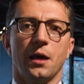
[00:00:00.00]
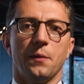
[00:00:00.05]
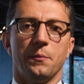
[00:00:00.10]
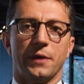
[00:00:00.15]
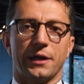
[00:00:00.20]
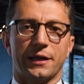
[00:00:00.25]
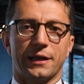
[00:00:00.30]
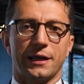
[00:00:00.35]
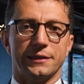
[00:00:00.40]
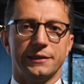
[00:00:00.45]

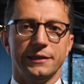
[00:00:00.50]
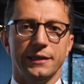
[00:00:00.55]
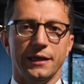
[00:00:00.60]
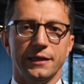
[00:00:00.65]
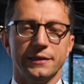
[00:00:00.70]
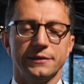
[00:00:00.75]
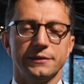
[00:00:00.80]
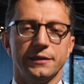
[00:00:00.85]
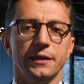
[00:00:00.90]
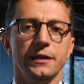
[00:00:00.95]
mercati
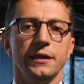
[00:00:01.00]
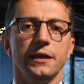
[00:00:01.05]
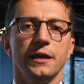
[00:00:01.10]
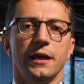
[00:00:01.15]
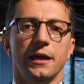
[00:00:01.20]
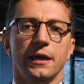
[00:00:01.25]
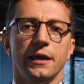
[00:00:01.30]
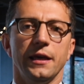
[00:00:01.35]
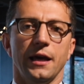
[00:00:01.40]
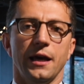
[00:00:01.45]
esteri
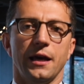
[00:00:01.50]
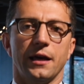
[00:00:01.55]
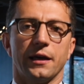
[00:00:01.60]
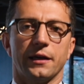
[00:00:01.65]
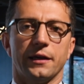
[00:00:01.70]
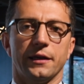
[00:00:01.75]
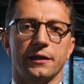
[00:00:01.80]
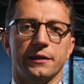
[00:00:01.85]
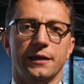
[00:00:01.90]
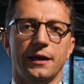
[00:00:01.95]
e
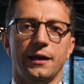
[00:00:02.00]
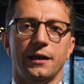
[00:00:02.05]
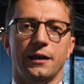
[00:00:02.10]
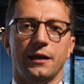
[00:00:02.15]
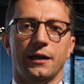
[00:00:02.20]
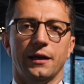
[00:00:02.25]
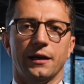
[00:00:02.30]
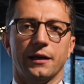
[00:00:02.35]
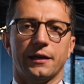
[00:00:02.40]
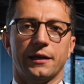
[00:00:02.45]
anche
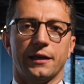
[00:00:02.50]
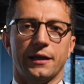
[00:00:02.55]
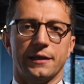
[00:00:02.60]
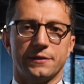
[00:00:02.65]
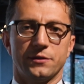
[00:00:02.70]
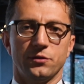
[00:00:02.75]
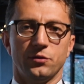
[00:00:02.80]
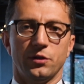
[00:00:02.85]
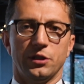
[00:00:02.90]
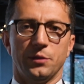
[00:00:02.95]
dalla
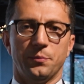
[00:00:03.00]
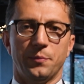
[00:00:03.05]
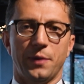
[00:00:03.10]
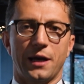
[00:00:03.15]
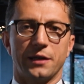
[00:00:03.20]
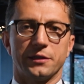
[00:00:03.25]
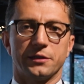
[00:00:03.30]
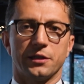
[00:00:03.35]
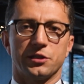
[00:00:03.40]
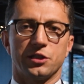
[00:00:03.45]
creazione di
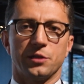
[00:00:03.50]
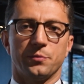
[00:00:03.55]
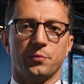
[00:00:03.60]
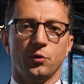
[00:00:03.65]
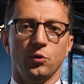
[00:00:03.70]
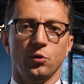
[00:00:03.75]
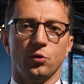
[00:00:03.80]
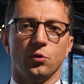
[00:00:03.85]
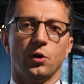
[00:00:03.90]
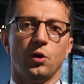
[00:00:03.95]
partnership
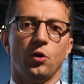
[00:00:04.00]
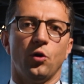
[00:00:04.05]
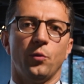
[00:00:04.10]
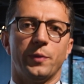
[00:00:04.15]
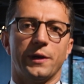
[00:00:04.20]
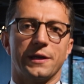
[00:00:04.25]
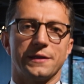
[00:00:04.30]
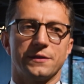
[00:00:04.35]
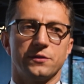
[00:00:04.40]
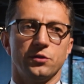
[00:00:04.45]
o
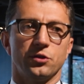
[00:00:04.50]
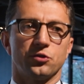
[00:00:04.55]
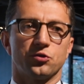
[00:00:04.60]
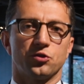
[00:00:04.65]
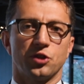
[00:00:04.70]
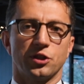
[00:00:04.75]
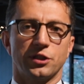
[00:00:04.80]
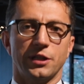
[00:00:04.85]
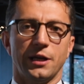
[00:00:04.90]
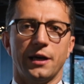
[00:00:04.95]
operazioni
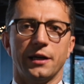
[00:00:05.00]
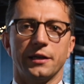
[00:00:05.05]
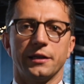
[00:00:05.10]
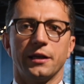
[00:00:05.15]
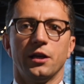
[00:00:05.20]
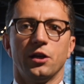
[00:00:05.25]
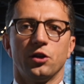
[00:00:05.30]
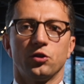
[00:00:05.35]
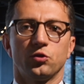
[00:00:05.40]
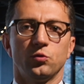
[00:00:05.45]
societarie
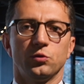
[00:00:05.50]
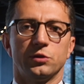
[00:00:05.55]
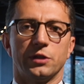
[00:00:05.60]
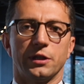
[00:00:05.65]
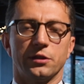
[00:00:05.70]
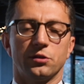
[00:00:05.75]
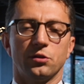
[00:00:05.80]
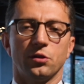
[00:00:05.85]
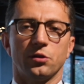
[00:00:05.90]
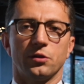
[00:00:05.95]
sul
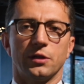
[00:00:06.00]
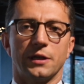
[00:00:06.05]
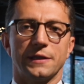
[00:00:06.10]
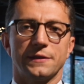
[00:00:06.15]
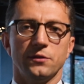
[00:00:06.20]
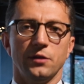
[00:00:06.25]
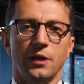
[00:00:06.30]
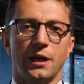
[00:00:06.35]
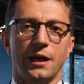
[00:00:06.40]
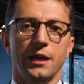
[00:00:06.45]
territorio
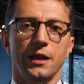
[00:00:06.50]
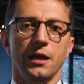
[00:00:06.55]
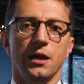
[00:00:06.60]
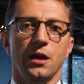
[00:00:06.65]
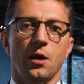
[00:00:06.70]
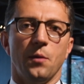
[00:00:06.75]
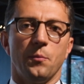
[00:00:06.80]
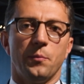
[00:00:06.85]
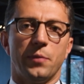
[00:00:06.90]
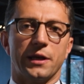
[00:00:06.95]
nazionale
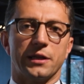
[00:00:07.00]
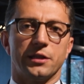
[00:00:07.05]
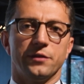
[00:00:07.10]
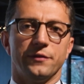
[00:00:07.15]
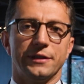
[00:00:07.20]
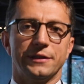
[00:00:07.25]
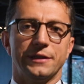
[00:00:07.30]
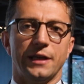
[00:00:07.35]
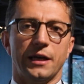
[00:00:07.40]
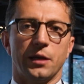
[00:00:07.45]
per
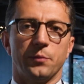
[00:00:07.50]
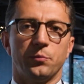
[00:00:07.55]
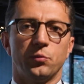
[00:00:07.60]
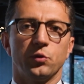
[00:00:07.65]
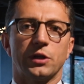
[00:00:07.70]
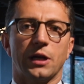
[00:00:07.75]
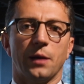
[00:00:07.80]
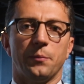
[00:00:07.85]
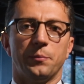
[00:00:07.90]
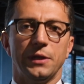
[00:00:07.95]
diventare più
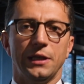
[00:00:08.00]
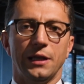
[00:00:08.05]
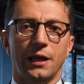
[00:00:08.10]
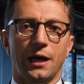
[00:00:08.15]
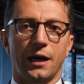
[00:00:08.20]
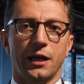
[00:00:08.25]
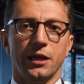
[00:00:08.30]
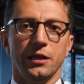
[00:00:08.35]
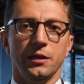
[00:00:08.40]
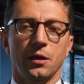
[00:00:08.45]

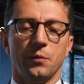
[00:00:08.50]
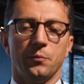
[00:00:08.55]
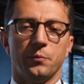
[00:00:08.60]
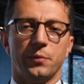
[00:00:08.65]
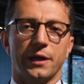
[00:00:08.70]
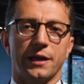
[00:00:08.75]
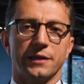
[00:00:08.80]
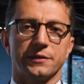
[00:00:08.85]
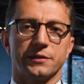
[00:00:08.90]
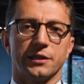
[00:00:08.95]
capillari,
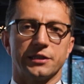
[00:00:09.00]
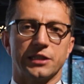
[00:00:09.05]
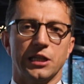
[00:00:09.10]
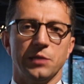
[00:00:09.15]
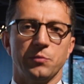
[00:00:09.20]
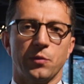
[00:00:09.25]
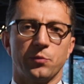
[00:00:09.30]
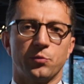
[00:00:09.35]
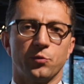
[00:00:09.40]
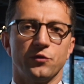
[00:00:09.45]
per essere
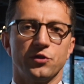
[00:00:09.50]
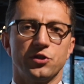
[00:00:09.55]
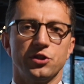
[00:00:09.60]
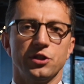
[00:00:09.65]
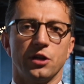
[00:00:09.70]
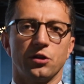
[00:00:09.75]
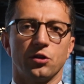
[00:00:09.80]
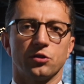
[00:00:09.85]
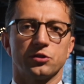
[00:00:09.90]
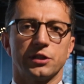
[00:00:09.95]
sempre più
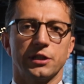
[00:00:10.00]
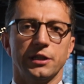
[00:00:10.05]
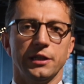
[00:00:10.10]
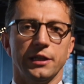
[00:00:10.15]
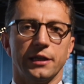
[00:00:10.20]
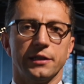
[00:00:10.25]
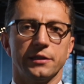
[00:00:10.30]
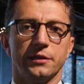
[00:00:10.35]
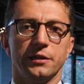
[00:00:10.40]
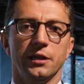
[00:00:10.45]
vicini ai nostri
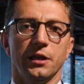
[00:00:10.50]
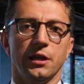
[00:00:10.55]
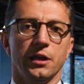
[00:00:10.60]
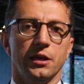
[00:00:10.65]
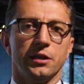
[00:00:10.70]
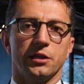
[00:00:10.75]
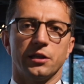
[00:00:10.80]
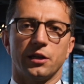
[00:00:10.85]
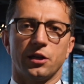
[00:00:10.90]
clienti in